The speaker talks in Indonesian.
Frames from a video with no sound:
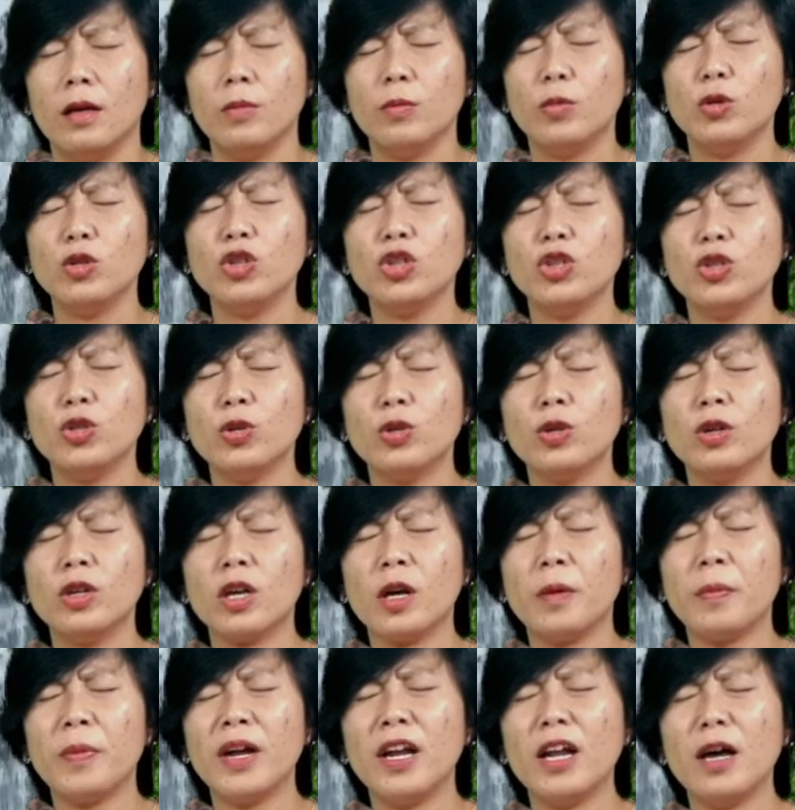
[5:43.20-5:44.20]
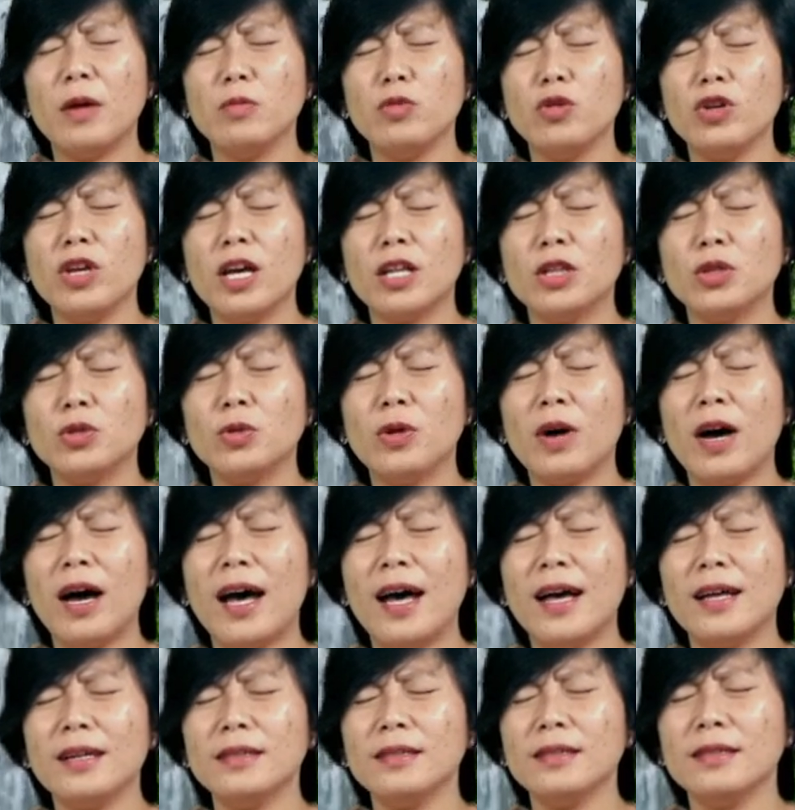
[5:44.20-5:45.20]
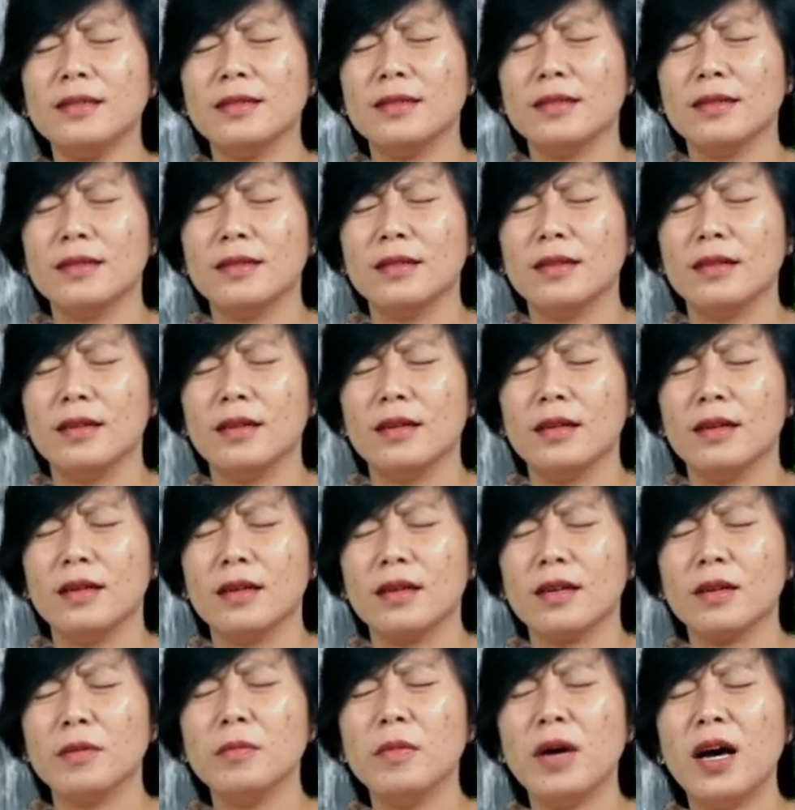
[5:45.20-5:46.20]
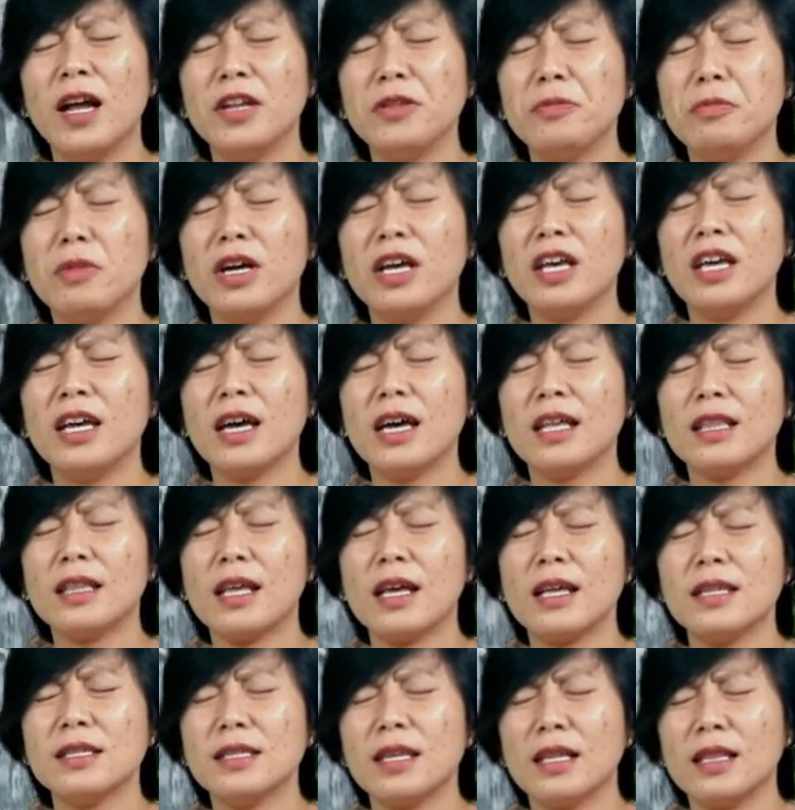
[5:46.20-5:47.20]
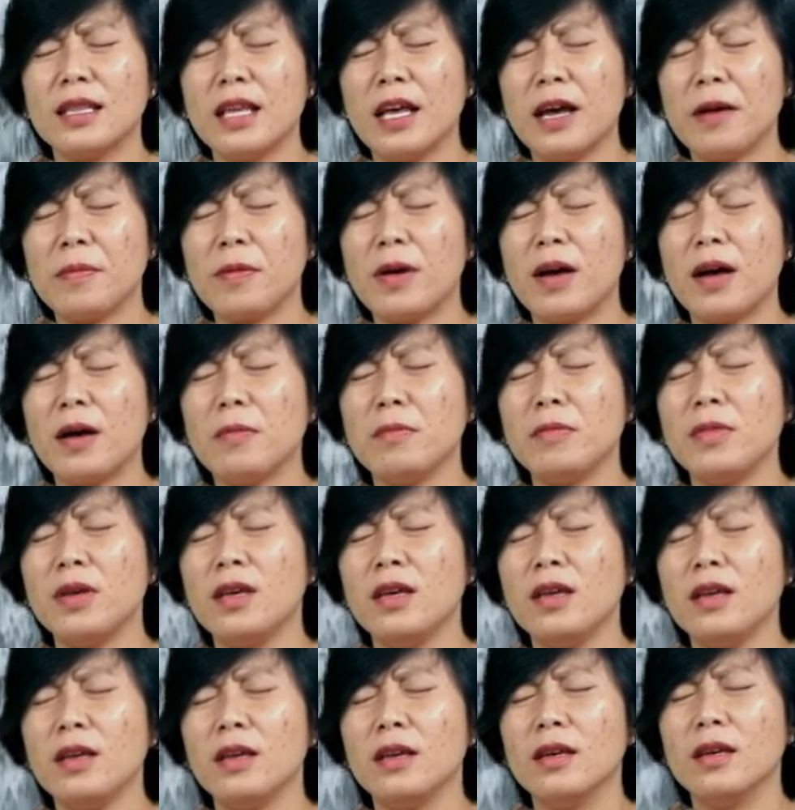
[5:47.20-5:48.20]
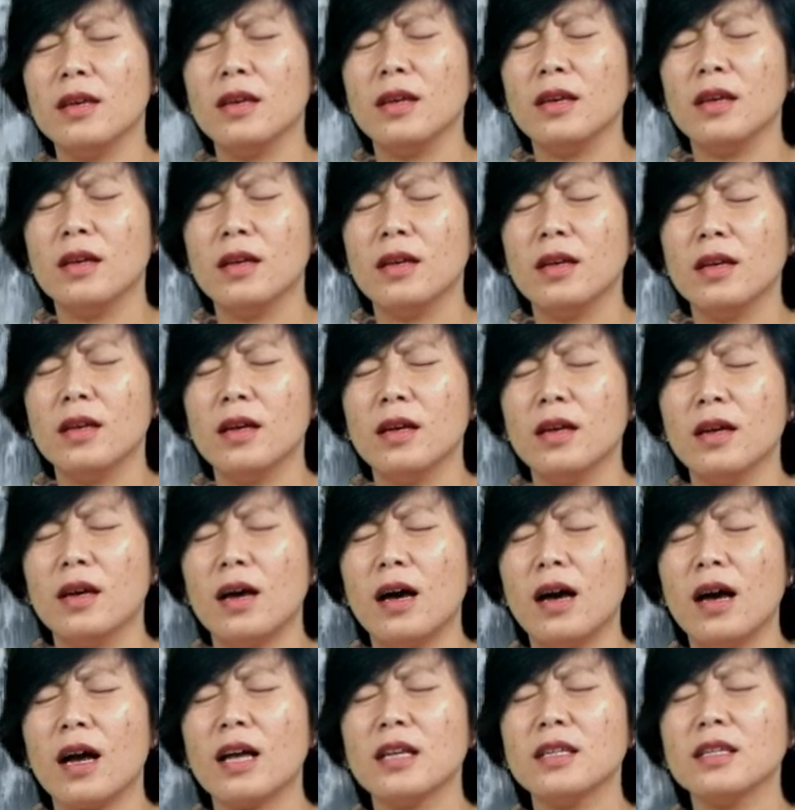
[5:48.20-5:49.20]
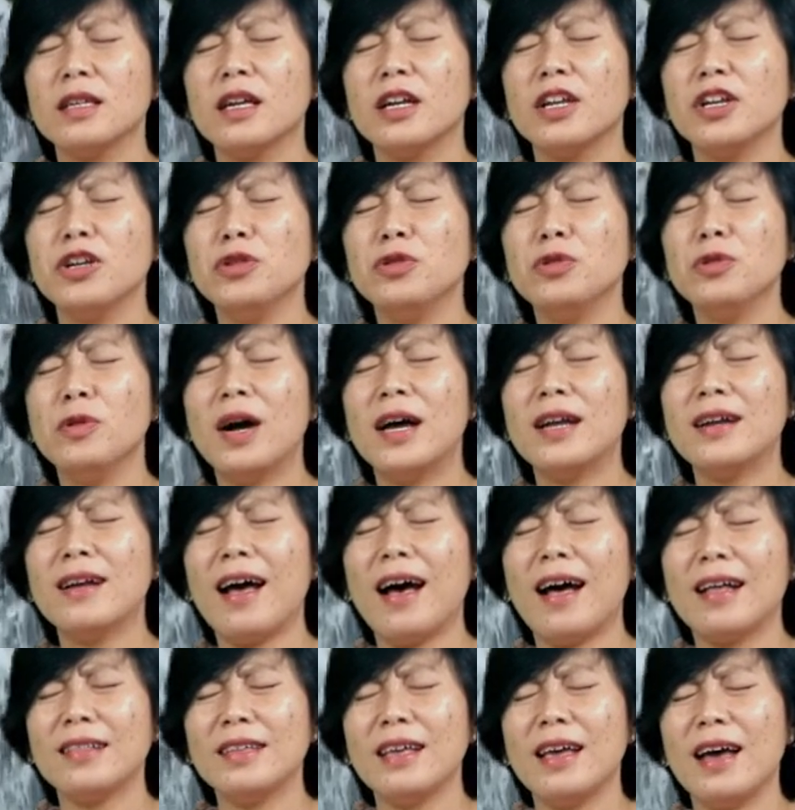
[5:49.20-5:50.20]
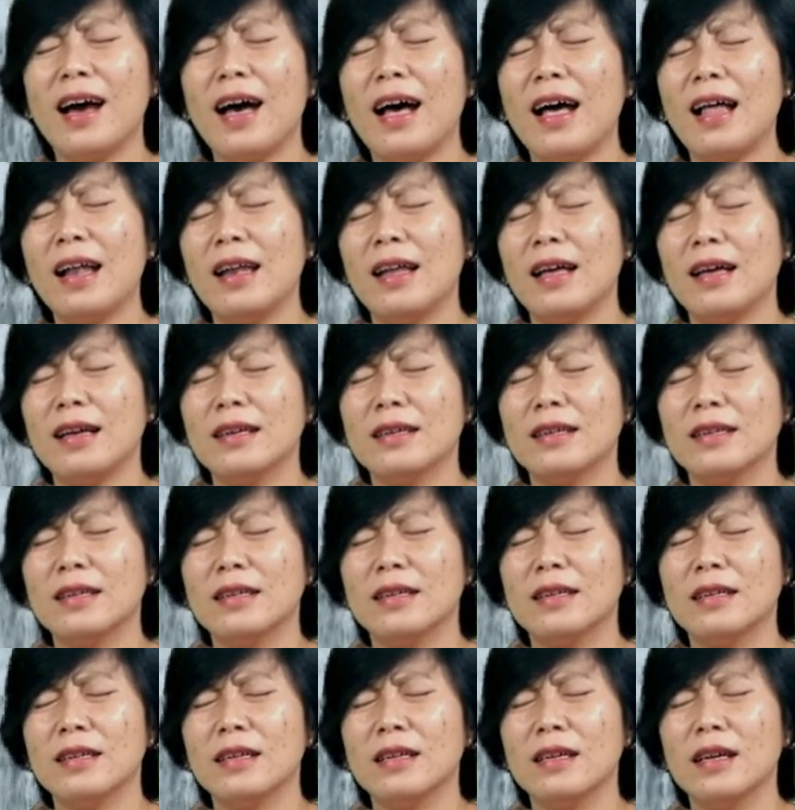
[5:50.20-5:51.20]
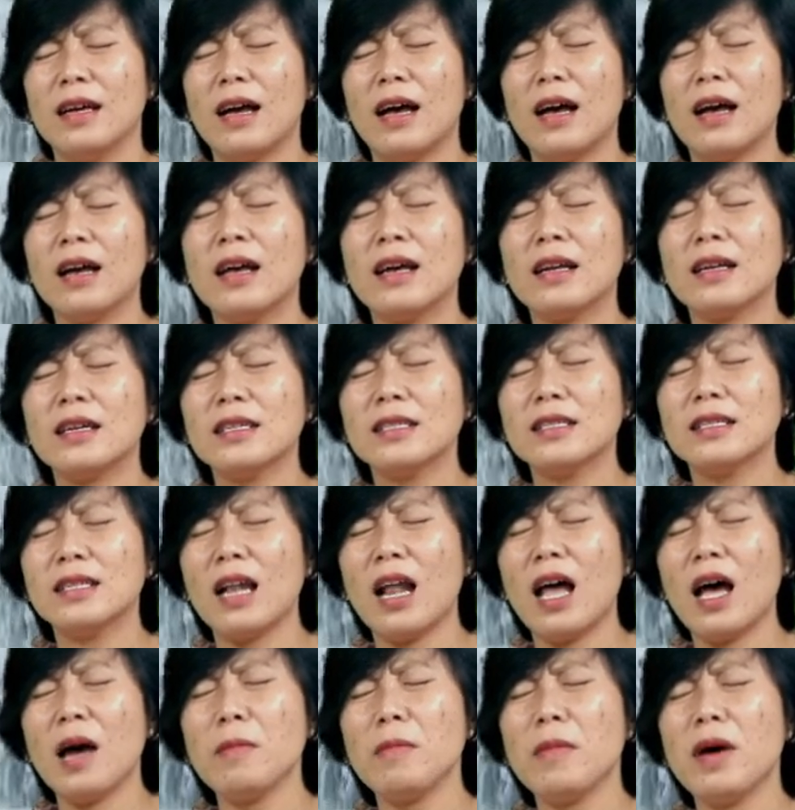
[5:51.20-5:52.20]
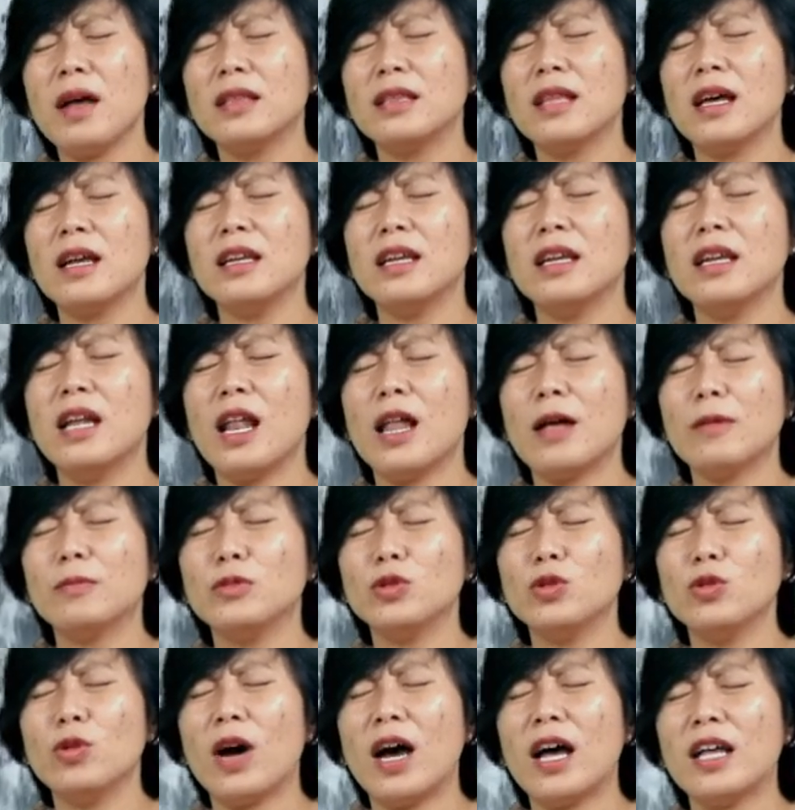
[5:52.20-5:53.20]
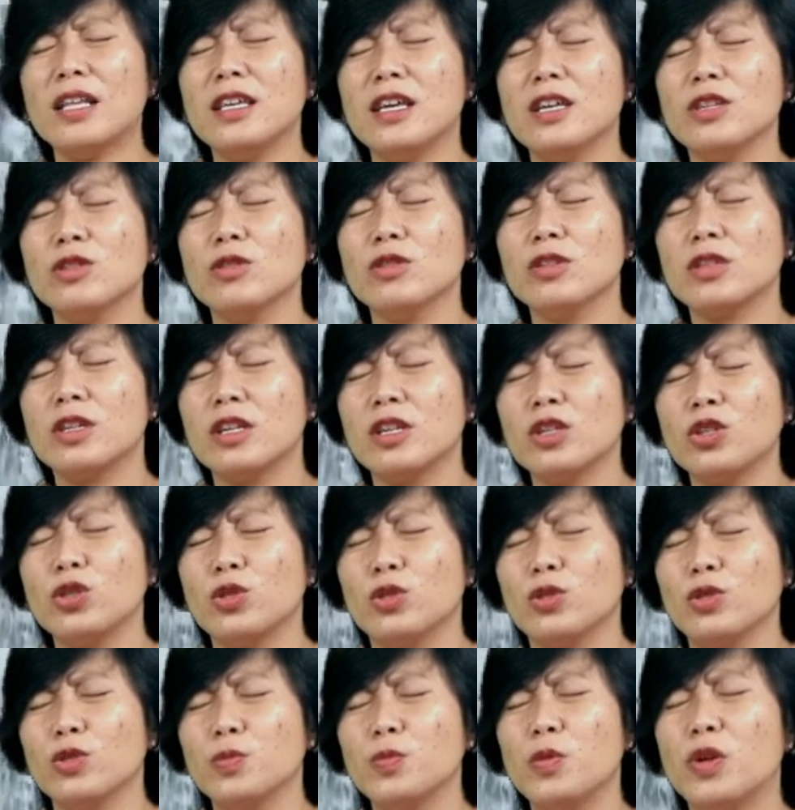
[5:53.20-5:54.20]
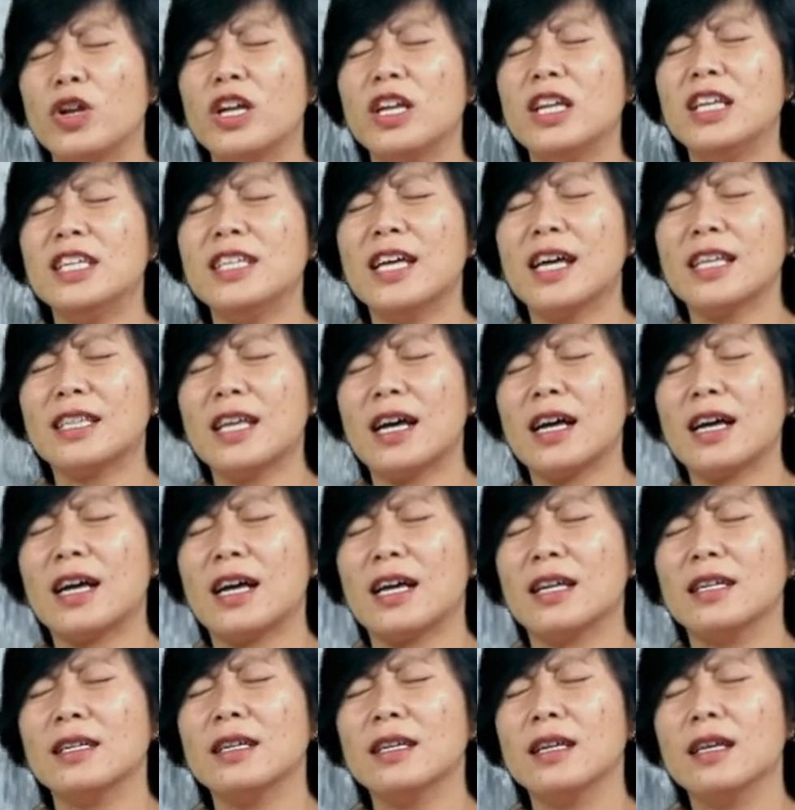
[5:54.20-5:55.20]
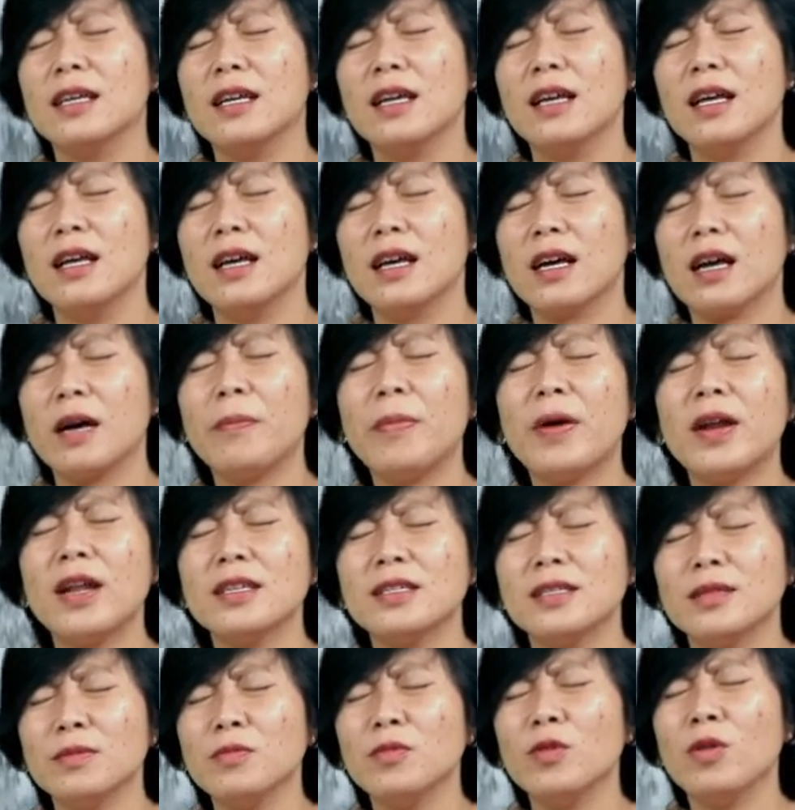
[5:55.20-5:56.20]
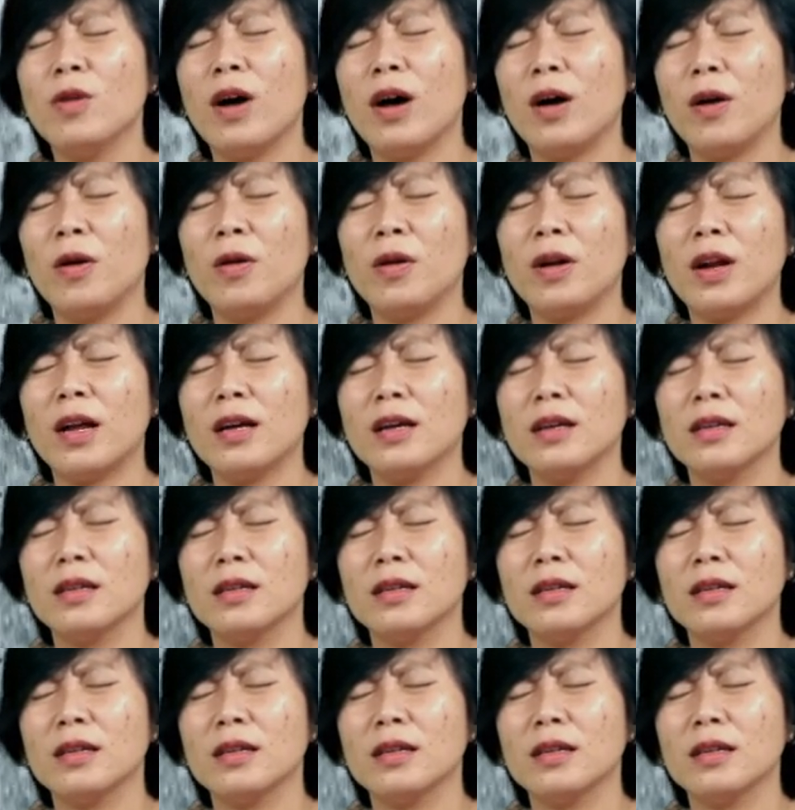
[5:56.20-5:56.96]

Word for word: Puji syukur kepadamu ya Tuhan, kembali mengingatkan setiap kami akan kerinduan hati Allah agar keselamatan di dalam Tuhan Yesus Kristus boleh dinyatakan kepada semua orang.